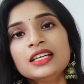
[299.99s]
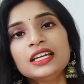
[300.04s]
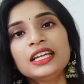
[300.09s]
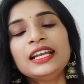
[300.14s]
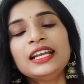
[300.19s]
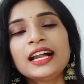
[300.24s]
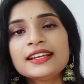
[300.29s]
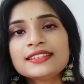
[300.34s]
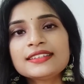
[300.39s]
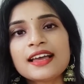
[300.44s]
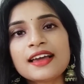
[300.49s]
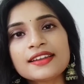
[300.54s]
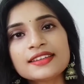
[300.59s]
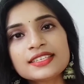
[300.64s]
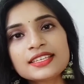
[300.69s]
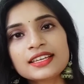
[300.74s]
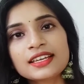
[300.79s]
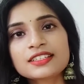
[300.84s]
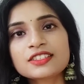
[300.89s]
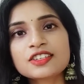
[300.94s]
ఇలాంటి శారీస్
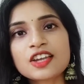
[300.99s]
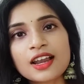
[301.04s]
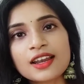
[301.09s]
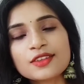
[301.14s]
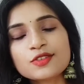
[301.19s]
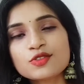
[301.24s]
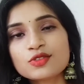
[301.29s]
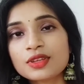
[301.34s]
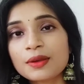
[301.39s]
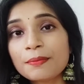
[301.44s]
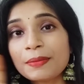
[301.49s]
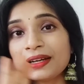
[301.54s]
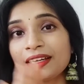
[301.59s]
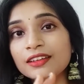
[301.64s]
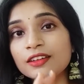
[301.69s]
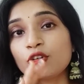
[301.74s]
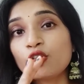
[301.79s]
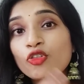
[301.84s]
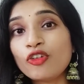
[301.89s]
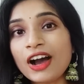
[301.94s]
ఇంకా చాలా చూసాం బట్
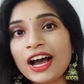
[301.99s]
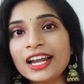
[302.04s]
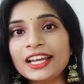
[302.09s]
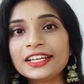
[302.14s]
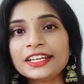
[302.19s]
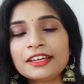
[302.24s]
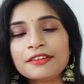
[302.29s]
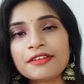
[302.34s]
క్వాలిటీ